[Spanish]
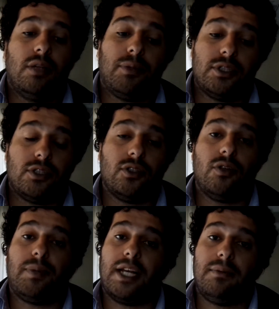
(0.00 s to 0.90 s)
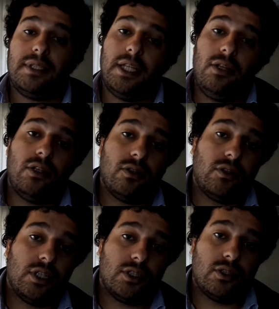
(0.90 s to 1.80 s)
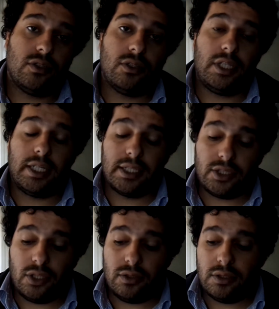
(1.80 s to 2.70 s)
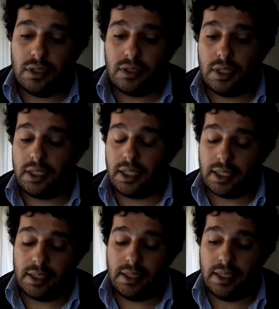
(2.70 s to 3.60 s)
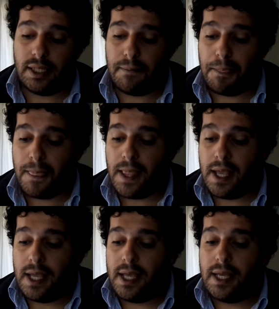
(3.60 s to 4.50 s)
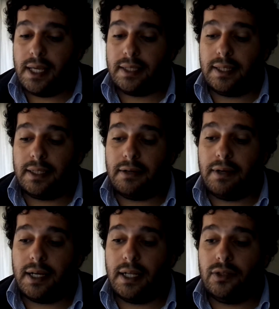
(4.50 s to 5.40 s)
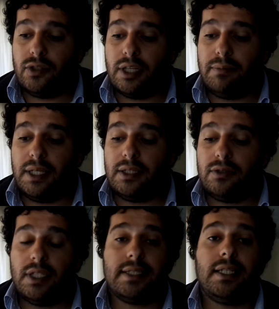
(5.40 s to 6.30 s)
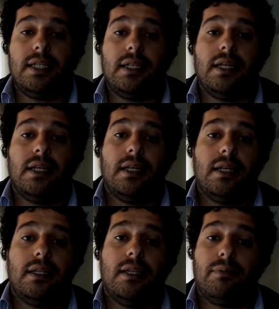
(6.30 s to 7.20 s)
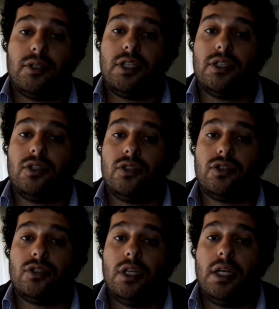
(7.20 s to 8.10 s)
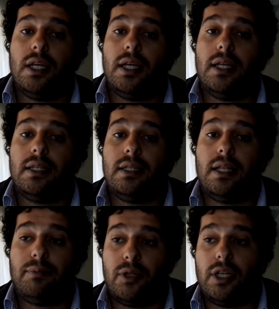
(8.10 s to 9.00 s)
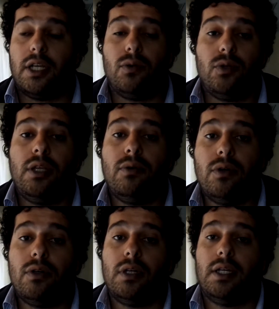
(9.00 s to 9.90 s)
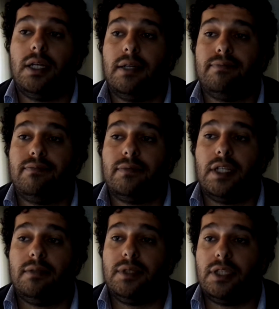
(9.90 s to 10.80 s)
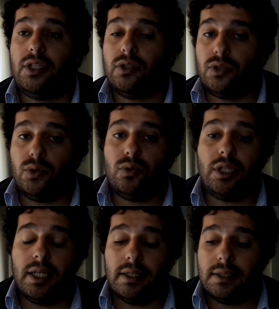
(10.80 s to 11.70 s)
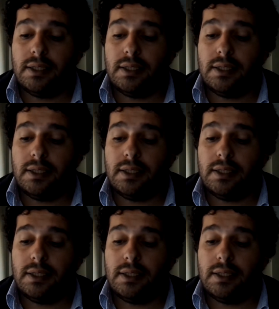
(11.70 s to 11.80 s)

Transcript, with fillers: del proceso parlamentario en el Congreso de la Nación, en Argentina está trabajando también en una serie de, proyectos en el Poder Ejecutivo, em, en el Ministerio de Industria.